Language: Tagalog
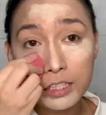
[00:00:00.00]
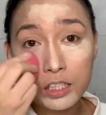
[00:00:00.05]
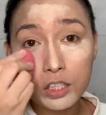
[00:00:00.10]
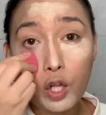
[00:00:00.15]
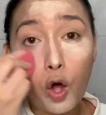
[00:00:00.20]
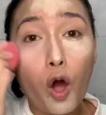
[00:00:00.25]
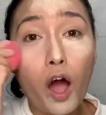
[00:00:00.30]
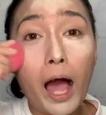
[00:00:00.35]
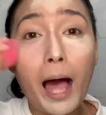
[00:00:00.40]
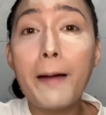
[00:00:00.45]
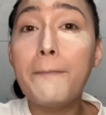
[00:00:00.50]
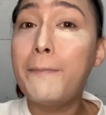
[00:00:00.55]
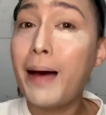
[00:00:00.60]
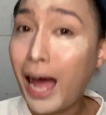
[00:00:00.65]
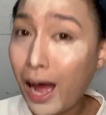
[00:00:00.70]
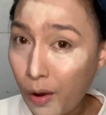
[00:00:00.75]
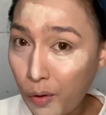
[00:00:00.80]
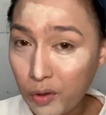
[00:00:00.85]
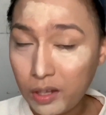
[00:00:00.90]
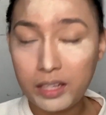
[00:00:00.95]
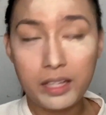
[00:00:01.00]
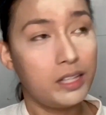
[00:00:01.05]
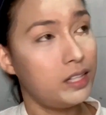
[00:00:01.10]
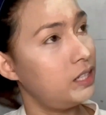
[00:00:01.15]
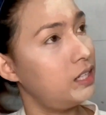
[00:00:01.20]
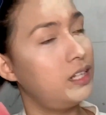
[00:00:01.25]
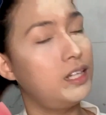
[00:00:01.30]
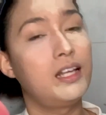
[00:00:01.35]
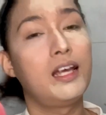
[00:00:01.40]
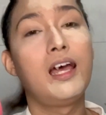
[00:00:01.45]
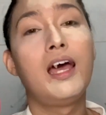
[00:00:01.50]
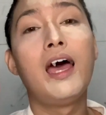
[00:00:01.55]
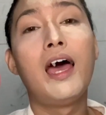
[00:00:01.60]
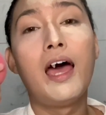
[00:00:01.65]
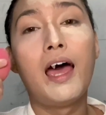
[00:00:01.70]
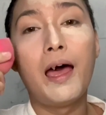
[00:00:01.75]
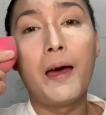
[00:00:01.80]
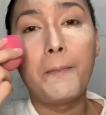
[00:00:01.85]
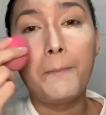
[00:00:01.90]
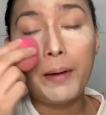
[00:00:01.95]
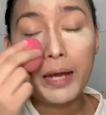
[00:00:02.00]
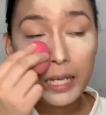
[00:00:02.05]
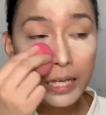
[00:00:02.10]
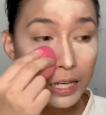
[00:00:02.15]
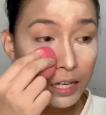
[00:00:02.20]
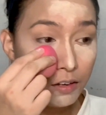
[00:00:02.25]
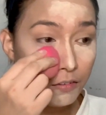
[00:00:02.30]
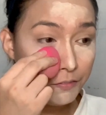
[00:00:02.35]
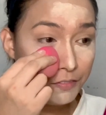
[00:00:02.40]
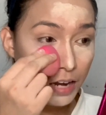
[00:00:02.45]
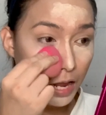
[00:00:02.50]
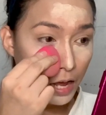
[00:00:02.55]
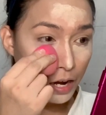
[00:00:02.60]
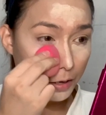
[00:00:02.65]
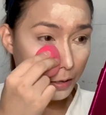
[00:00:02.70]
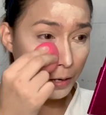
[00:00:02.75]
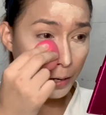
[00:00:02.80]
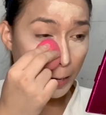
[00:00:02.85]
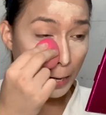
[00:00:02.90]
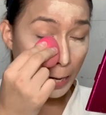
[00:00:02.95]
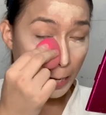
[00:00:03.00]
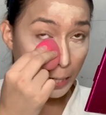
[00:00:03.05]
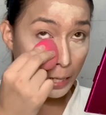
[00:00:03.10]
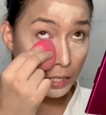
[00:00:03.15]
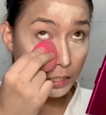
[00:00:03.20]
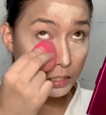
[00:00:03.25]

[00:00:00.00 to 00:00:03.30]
talk about pagiging vlogger. Ayan.